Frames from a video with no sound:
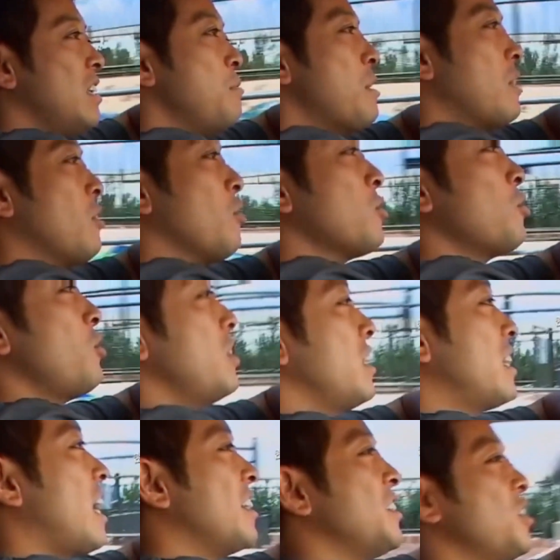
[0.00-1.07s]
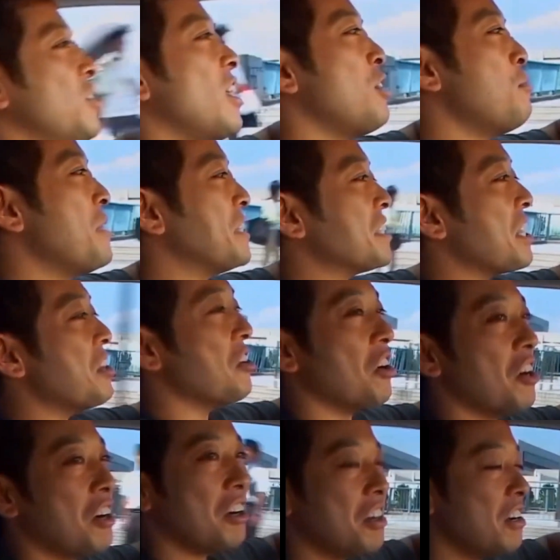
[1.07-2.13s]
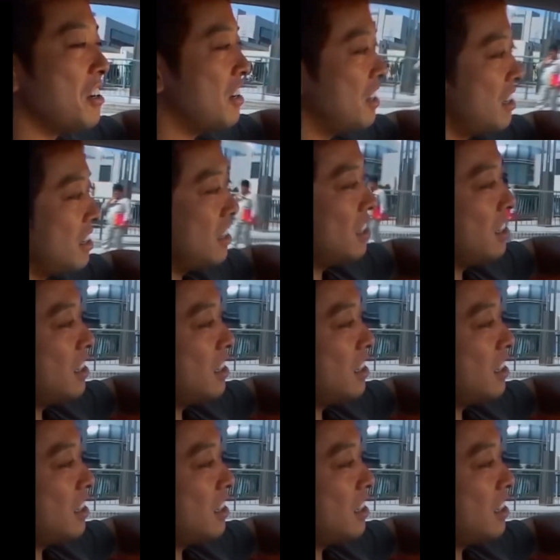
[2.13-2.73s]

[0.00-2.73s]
今の本当に単純な夢ですけどいやでも